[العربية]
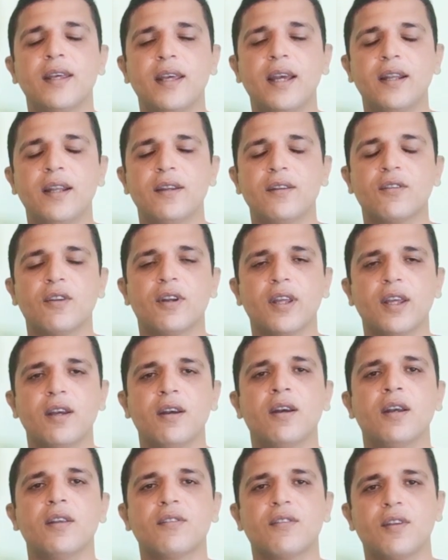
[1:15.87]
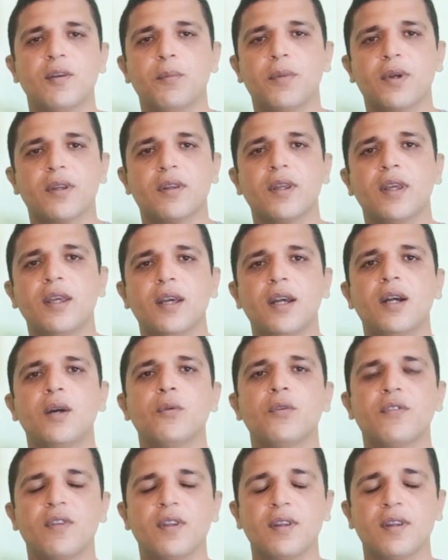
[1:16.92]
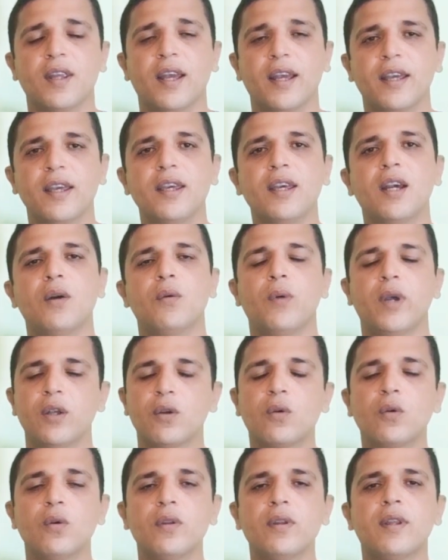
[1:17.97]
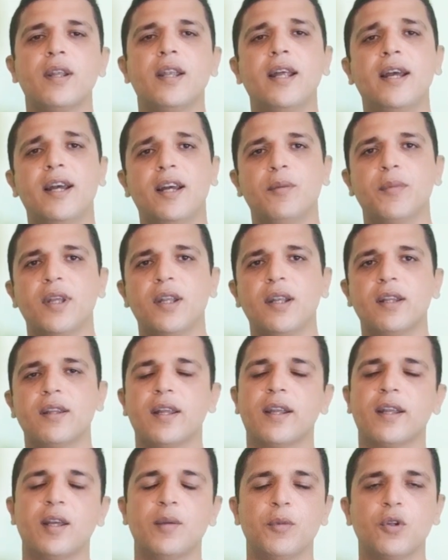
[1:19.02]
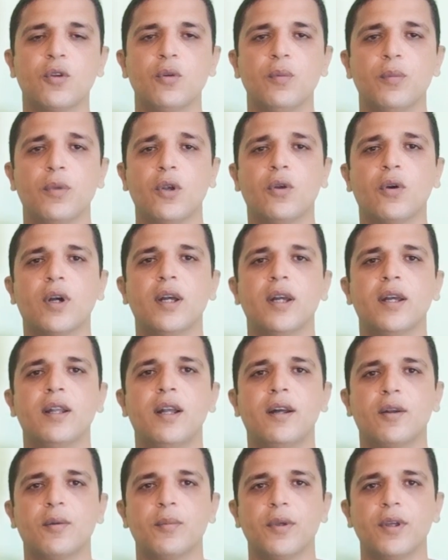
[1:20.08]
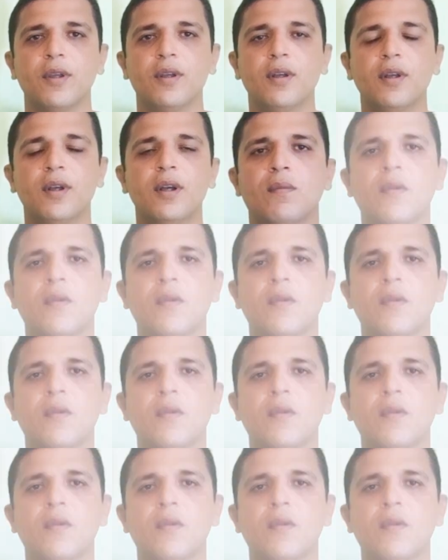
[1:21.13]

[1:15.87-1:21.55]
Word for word: يعني طريقه استنباطيه او استنتاجيه وان كنت لا اميل لترجمتهم باللغه العربيه